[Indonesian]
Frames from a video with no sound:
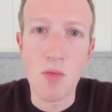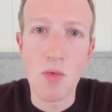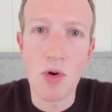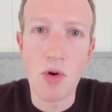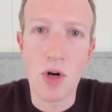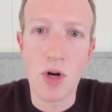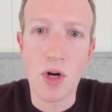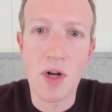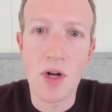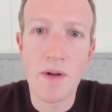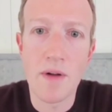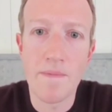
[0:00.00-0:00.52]

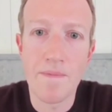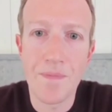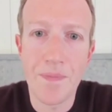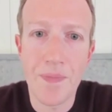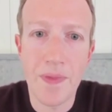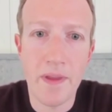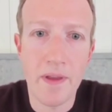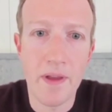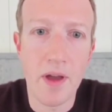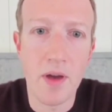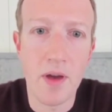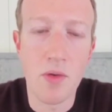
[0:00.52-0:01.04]
Sembari
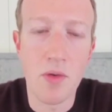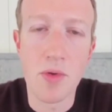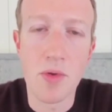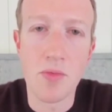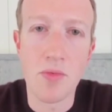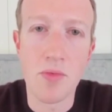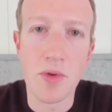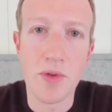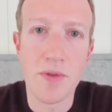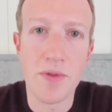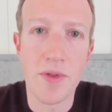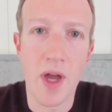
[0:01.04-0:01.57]

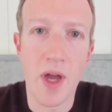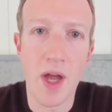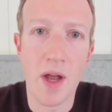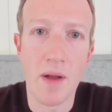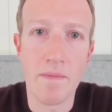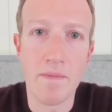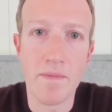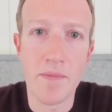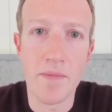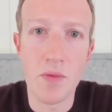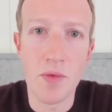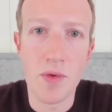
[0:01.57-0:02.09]
menunggu
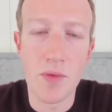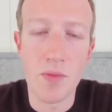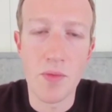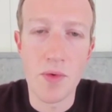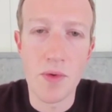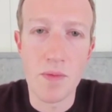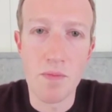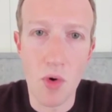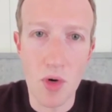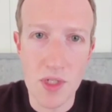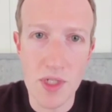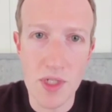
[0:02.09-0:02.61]
hingga layanan